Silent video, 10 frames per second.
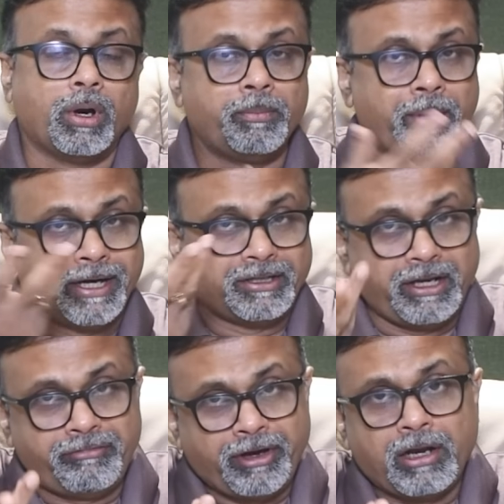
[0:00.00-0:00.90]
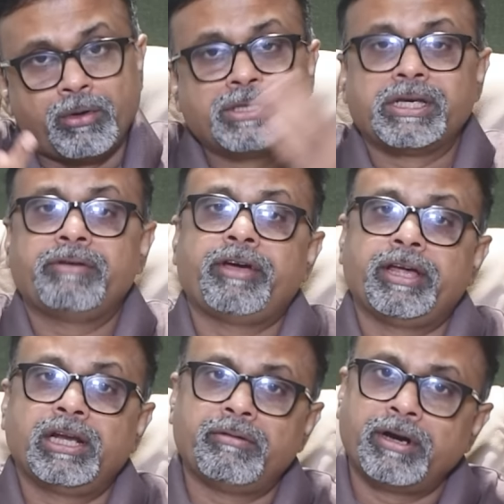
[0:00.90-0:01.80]
ஒன் பாயிண்ட் த்ரீ ஃபைவ்ல கூட
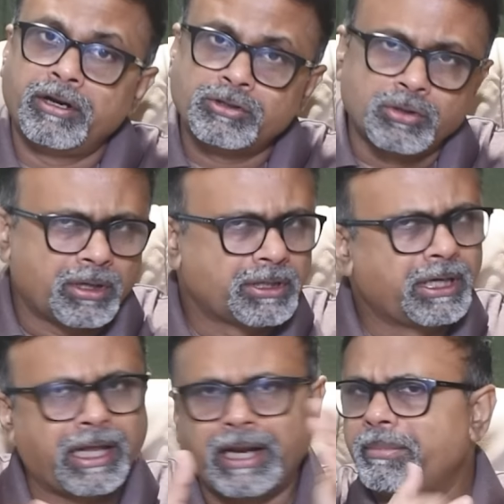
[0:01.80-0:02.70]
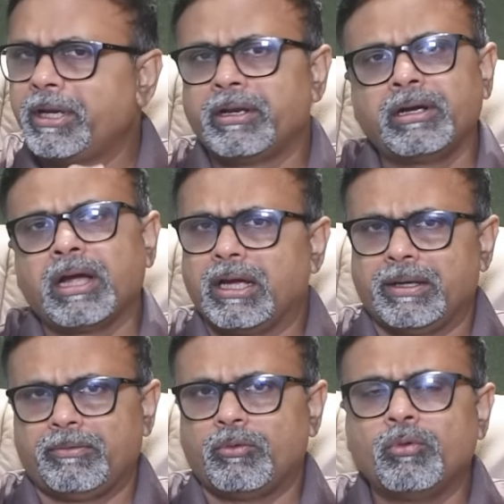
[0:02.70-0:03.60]
சேஃபாக இருக்க வேணாம்னு சொல்கிறதுக்கு நிறைய பேர் இருக்காங்க
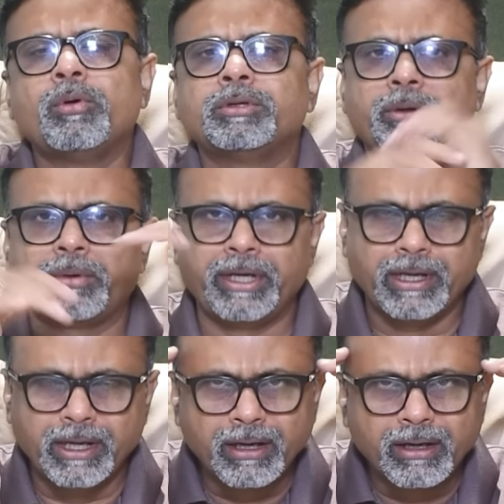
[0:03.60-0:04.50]
ஒவ்வொருத்தருடைய